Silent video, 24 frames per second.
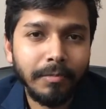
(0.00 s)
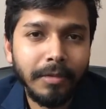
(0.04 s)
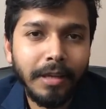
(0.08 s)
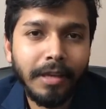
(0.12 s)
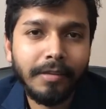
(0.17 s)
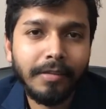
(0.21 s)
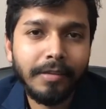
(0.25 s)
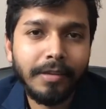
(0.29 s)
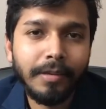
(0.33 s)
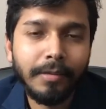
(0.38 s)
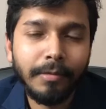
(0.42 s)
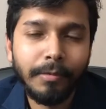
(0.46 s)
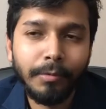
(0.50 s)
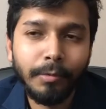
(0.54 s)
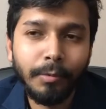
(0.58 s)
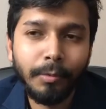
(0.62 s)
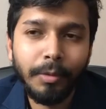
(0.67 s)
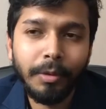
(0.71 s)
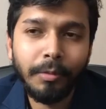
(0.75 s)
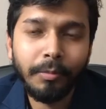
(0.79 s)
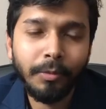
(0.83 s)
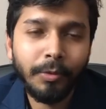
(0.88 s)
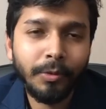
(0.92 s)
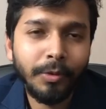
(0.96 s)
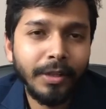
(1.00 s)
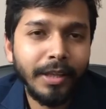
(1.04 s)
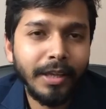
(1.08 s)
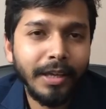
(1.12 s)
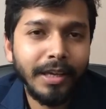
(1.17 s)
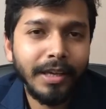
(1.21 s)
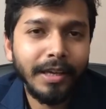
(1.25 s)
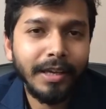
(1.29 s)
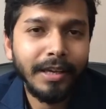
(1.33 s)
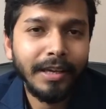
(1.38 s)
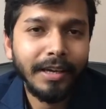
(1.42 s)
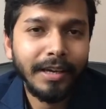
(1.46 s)
এসি রুমের মধ্যে
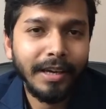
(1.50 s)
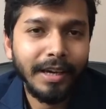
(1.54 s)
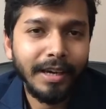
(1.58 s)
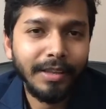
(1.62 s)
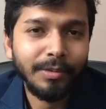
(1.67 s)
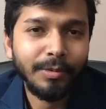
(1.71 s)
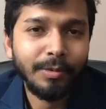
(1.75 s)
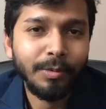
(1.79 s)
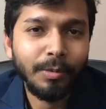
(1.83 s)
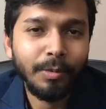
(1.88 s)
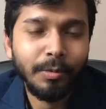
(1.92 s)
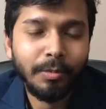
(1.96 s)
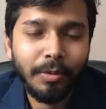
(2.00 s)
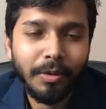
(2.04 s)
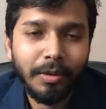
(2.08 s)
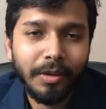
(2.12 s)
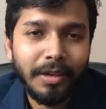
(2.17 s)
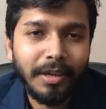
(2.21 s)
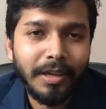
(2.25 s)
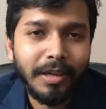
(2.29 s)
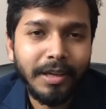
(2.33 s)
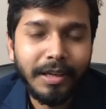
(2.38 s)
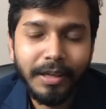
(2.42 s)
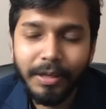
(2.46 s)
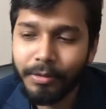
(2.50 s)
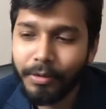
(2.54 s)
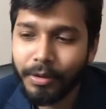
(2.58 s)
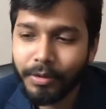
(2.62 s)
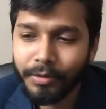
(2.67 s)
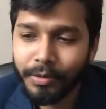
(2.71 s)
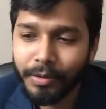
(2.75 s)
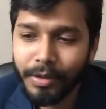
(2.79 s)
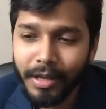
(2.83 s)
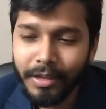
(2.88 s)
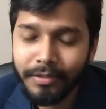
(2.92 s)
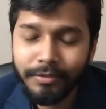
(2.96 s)
কাজ করব কিন্তু
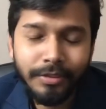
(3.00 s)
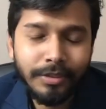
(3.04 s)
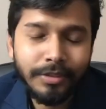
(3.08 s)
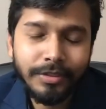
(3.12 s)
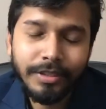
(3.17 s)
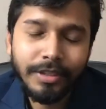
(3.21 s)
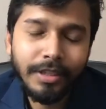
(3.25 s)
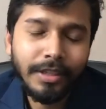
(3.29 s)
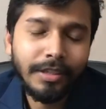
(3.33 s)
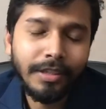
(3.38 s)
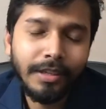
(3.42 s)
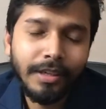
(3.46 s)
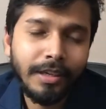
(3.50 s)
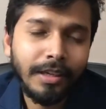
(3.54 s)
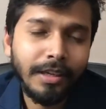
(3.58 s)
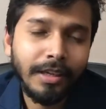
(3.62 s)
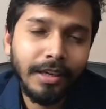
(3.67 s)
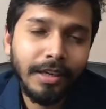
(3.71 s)
আসলে আনফর্চুনেটলি